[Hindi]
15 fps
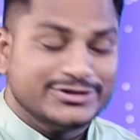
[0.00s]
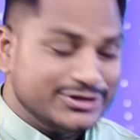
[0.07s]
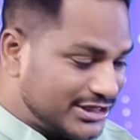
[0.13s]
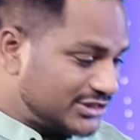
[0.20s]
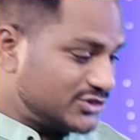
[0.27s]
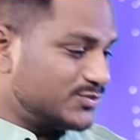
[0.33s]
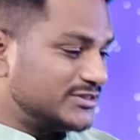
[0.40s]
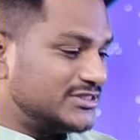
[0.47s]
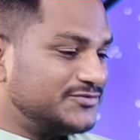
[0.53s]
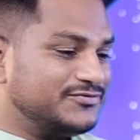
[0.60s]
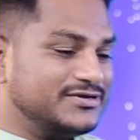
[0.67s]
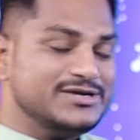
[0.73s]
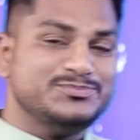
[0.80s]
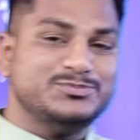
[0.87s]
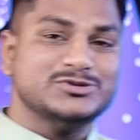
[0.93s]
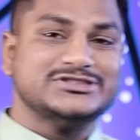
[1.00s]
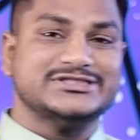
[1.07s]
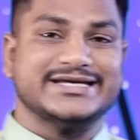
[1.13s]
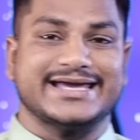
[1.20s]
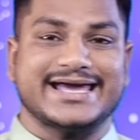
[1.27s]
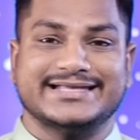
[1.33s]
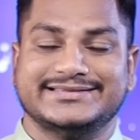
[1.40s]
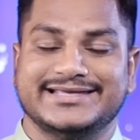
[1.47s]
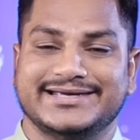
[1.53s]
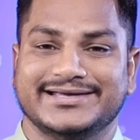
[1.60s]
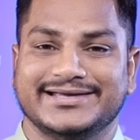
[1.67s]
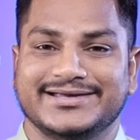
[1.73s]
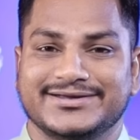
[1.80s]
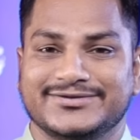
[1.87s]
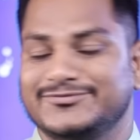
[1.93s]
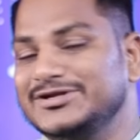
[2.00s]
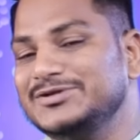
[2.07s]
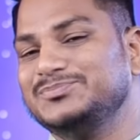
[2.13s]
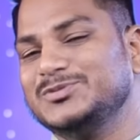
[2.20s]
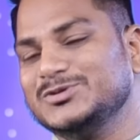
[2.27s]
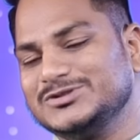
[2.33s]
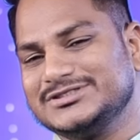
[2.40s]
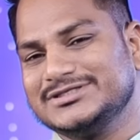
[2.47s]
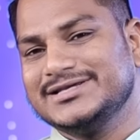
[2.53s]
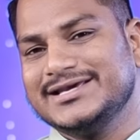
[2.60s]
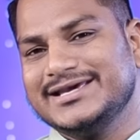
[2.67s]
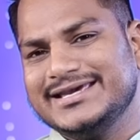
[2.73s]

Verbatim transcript: तो यीशु मसीह फिलिपुस से कहते हैं फिलिपुस